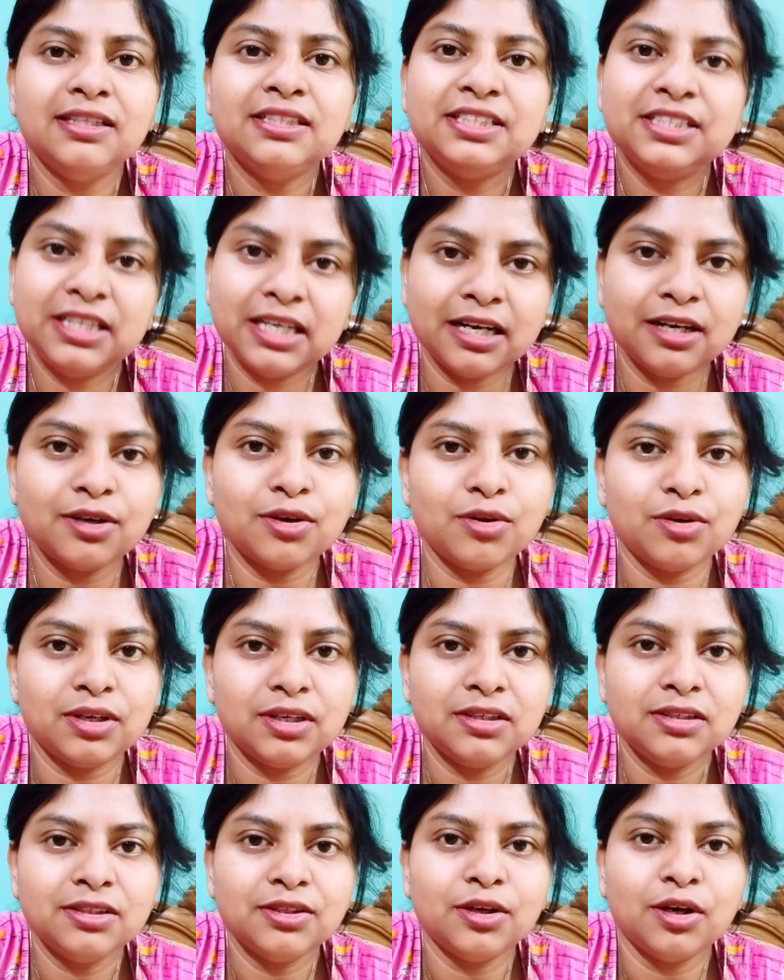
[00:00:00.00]
শেয়ার করে
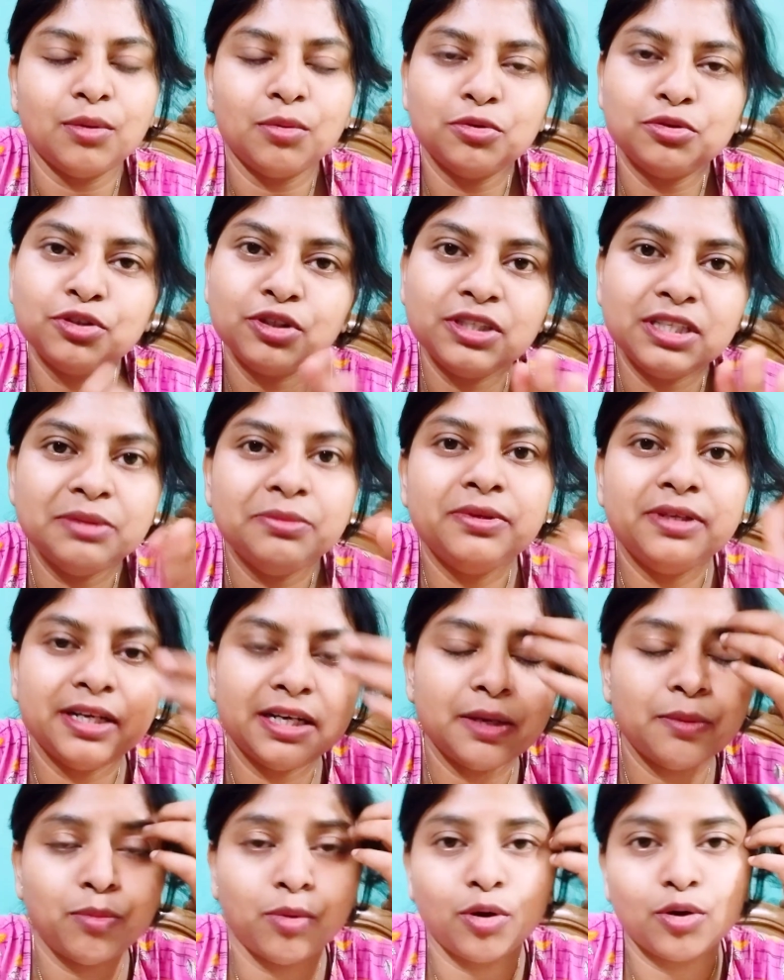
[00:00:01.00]
অবশ্যই রিমির
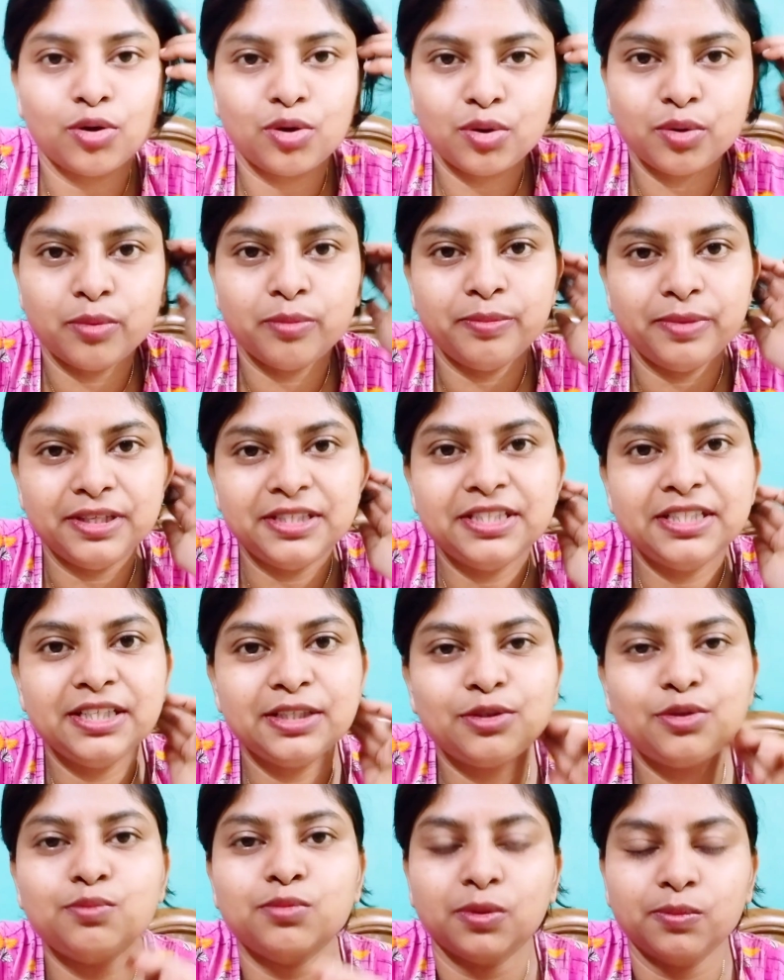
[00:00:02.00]
এটার বড্ড বেশি
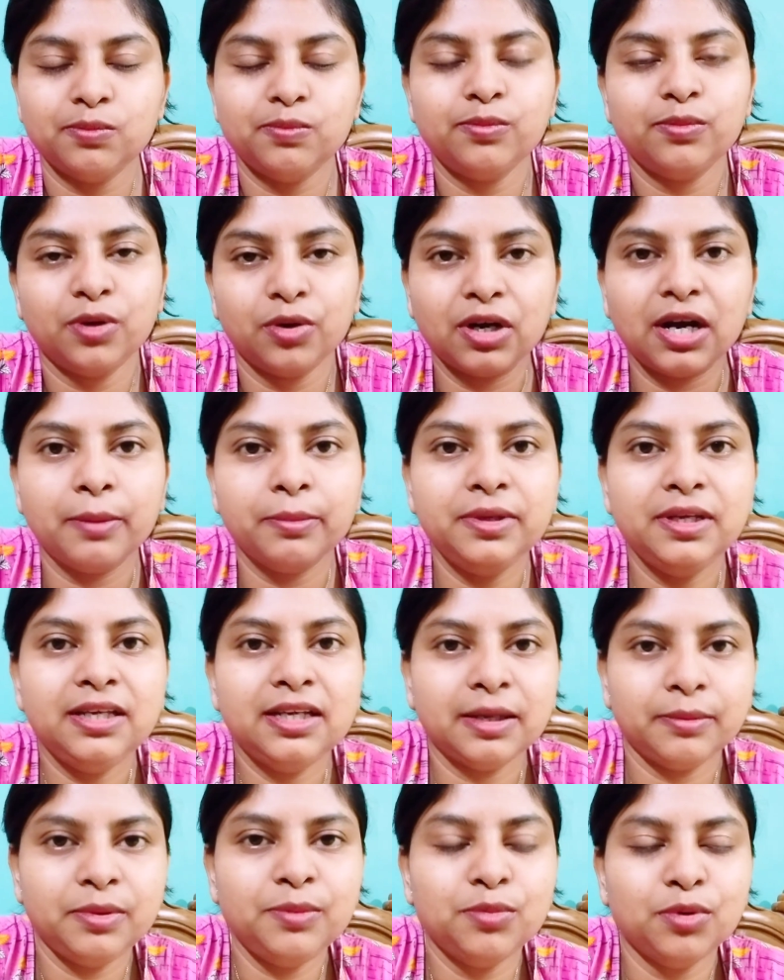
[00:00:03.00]
একটু বোকামি
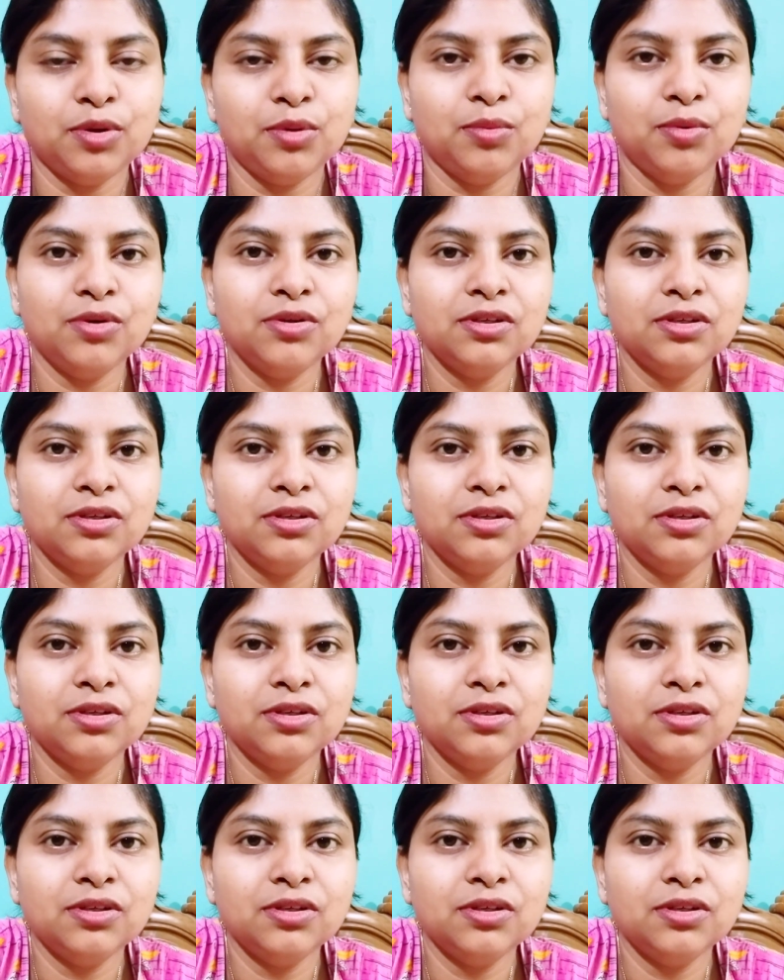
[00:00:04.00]
আমি বলবো